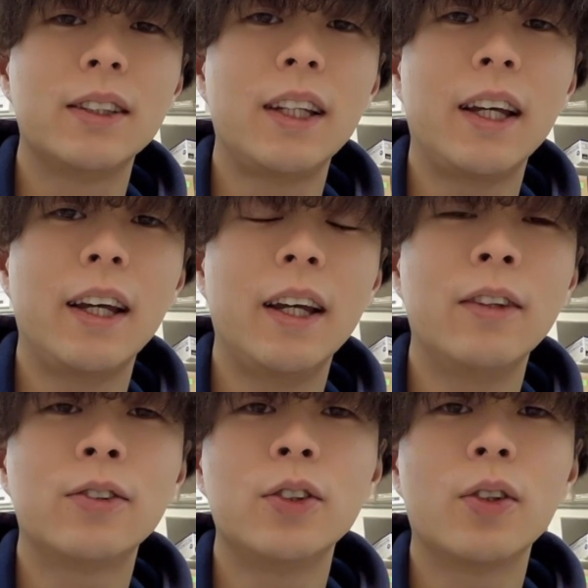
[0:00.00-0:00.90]

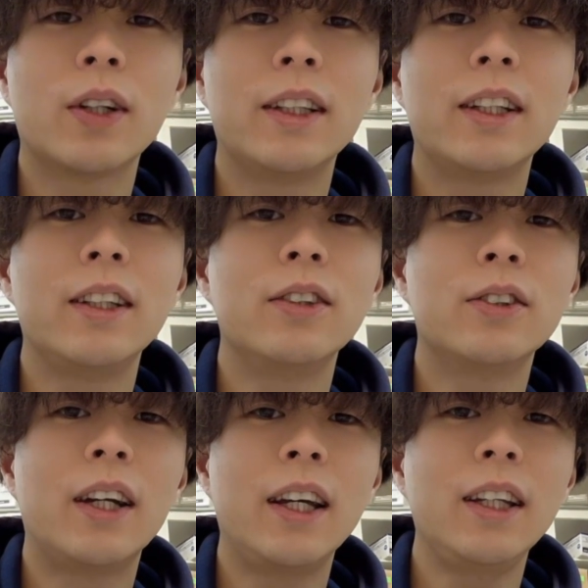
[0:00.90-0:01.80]
ね、服用ができ
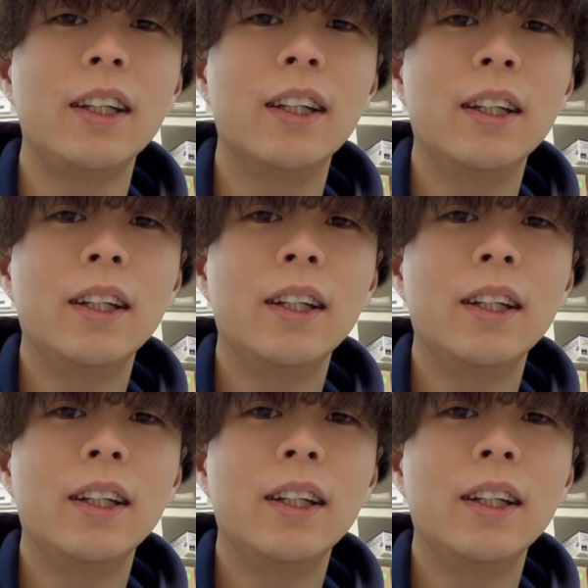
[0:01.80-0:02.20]
るぐらい